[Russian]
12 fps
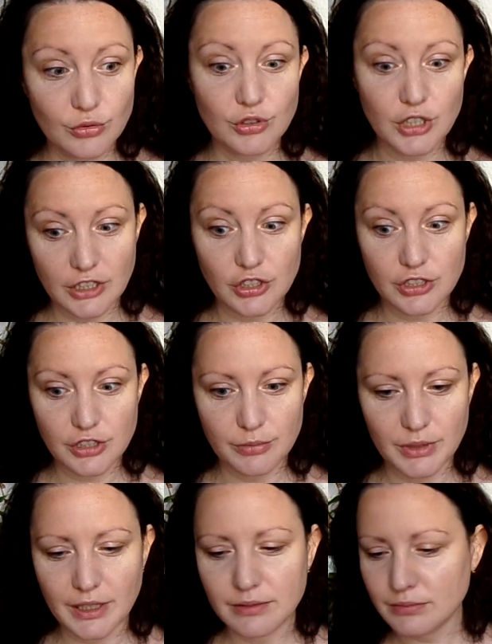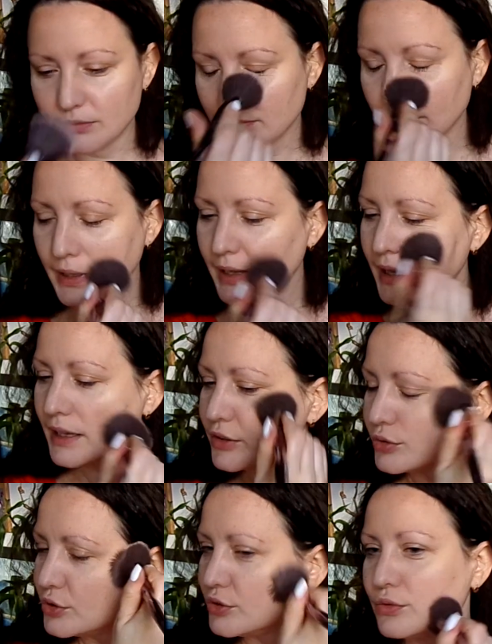чаще, чем я. То
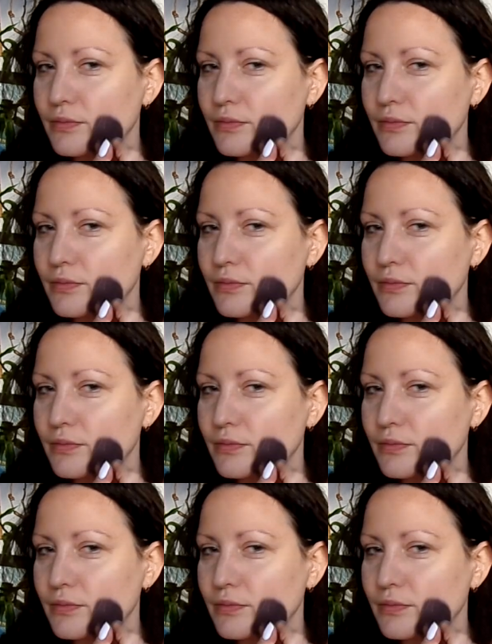есть